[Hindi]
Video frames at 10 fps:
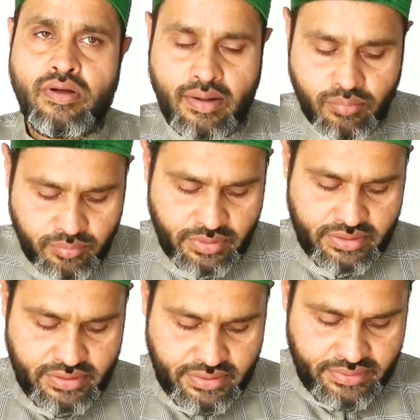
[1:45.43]
काबू में
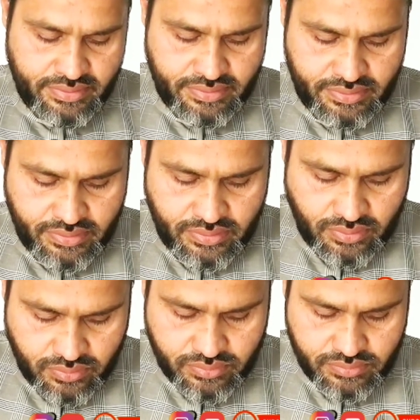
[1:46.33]
किए
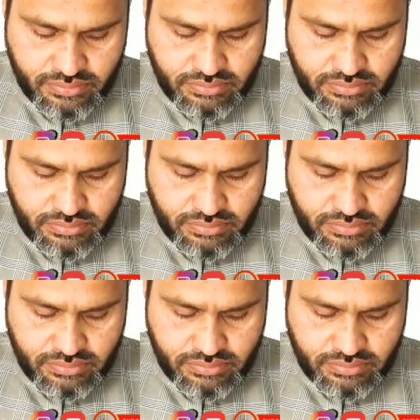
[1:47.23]
और